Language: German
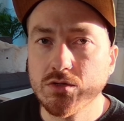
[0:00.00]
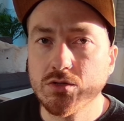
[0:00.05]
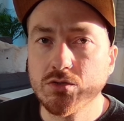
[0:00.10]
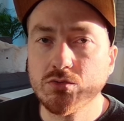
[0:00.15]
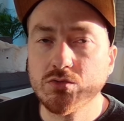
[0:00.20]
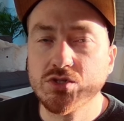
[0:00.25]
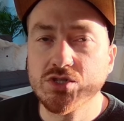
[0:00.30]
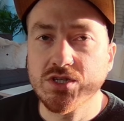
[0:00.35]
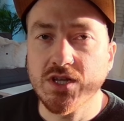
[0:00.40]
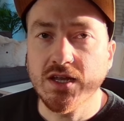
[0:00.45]
Und
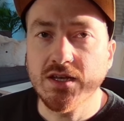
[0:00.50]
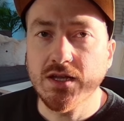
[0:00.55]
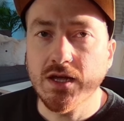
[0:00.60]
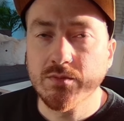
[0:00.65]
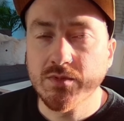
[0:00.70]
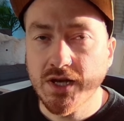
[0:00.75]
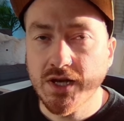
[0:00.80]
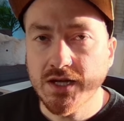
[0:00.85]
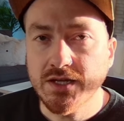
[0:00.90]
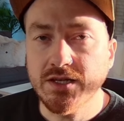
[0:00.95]
knutscht dann
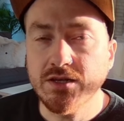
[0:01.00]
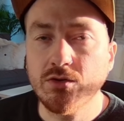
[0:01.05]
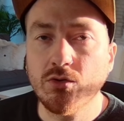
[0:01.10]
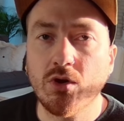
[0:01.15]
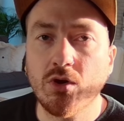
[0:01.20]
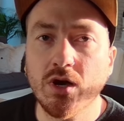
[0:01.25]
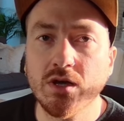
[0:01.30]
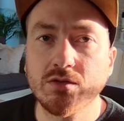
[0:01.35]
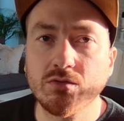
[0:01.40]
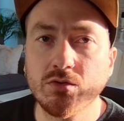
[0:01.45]
am gleichen
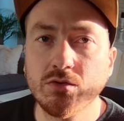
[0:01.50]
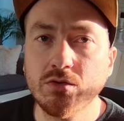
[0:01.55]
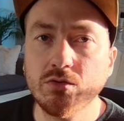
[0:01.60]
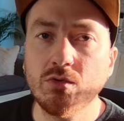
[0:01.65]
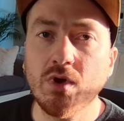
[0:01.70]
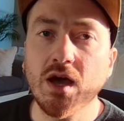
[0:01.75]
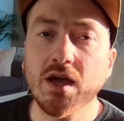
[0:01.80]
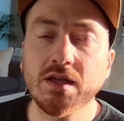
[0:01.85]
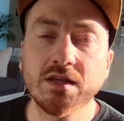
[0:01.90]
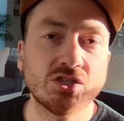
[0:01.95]
Ort und
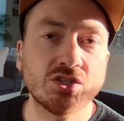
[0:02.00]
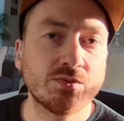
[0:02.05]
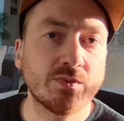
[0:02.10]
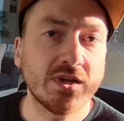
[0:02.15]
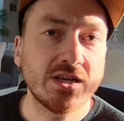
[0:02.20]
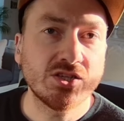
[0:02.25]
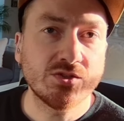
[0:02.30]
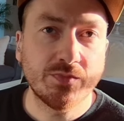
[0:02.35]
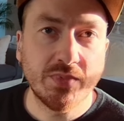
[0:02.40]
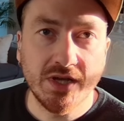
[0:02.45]
nur ein
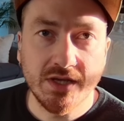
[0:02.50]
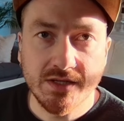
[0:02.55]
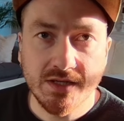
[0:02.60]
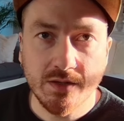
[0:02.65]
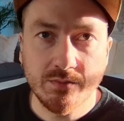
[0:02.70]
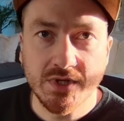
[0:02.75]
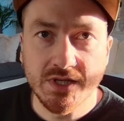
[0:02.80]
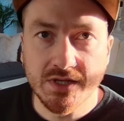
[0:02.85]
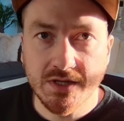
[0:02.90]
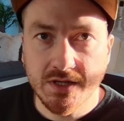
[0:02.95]
Gespräch
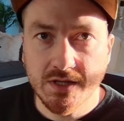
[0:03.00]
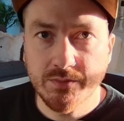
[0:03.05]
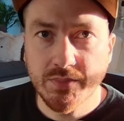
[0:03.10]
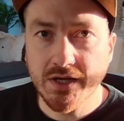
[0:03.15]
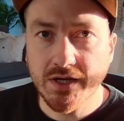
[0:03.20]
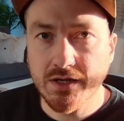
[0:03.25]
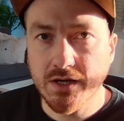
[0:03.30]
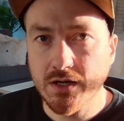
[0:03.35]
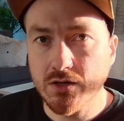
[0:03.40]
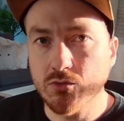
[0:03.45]
später mit
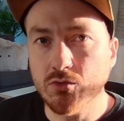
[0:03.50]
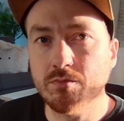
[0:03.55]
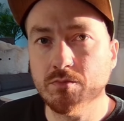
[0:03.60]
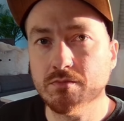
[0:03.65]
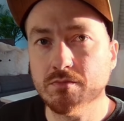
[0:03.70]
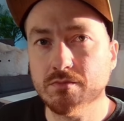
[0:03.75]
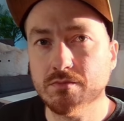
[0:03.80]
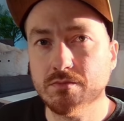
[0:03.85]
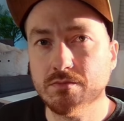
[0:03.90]
Rebecca rum.